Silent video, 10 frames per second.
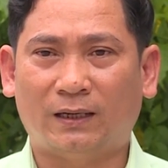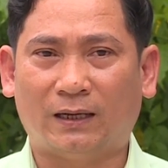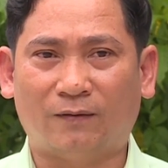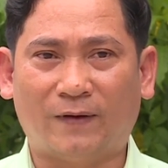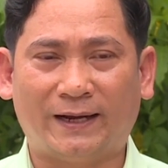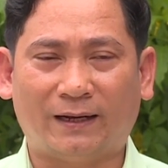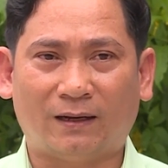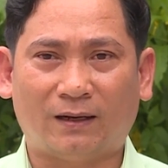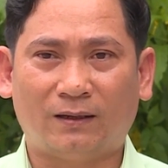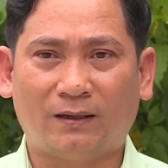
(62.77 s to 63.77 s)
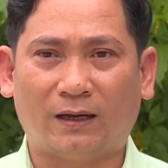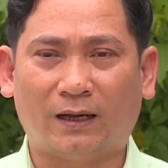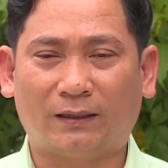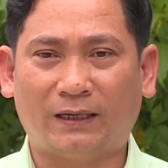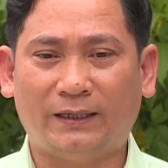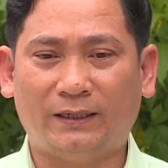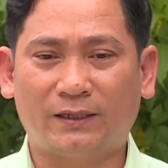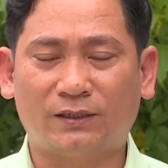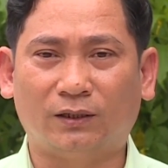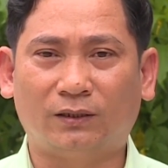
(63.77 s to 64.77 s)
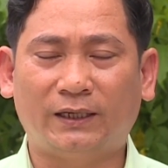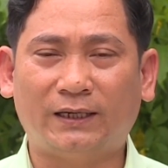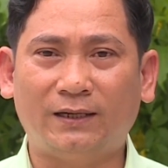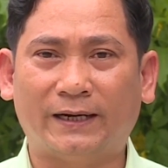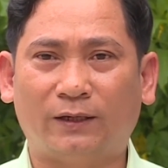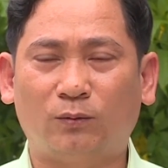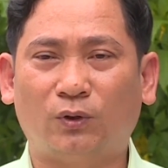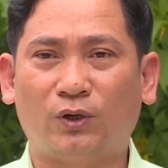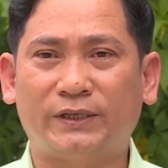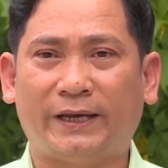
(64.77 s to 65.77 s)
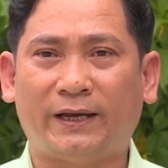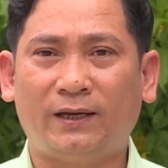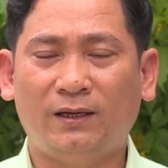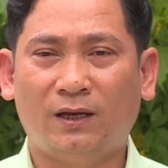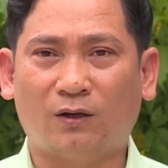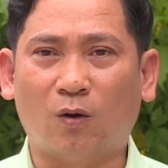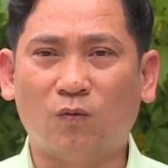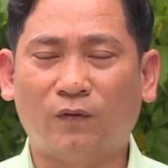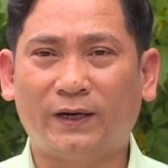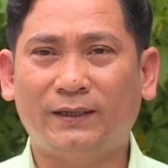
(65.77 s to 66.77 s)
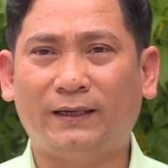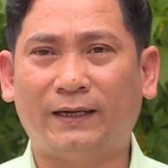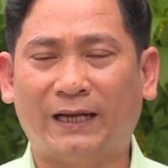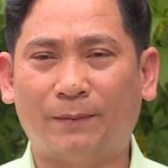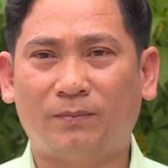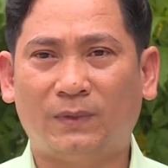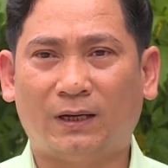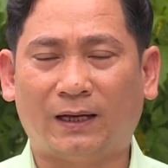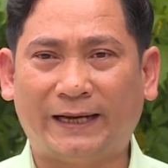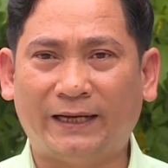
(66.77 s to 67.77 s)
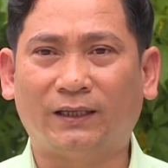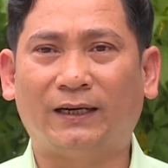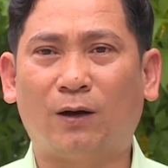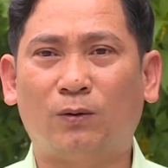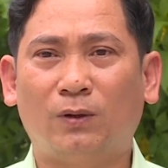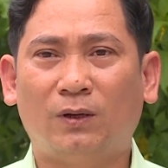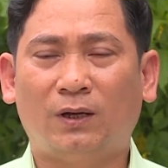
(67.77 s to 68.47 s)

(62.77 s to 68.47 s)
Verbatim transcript: à, và à, à, cái sự ký kết này chúng tôi sẽ cùng với doanh nghiệp à, ngay từ đầu